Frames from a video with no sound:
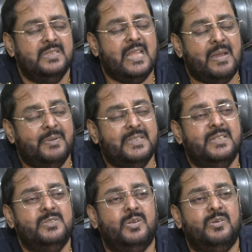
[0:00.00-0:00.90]
তা
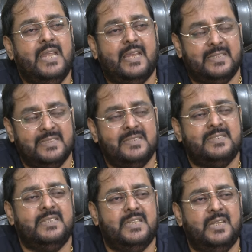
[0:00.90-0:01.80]
আমাদের যখন এক হাজার
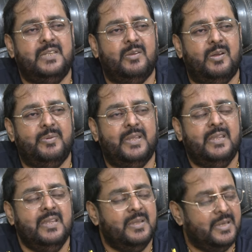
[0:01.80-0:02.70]
সিটেরই হবে
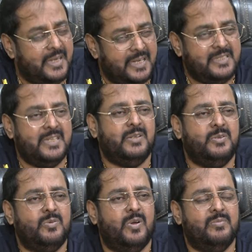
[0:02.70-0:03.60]
রেটটা
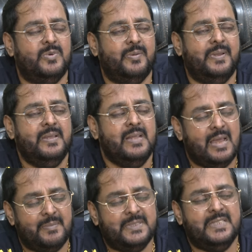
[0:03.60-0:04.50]
একটু কম হবে
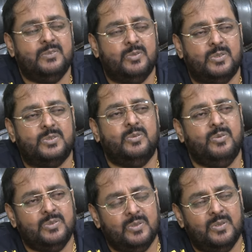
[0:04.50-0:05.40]
আমাদের
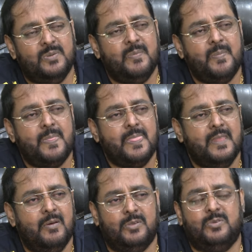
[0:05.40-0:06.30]
দর্শকও তো
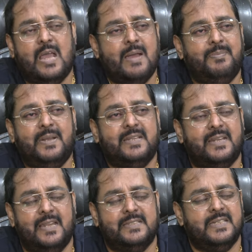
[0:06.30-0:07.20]
অত আপার
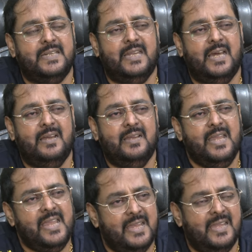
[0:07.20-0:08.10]
ক্লাসের না
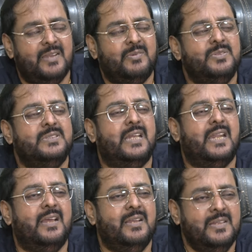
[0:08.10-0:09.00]
হ্যাঁ এখন
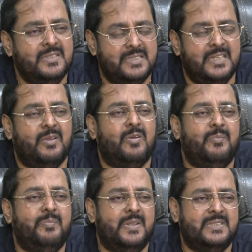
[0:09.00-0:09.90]
যারা সিনে
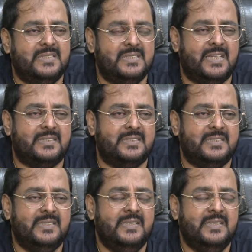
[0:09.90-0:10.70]
কমপ্লেক্সে যাচ্ছে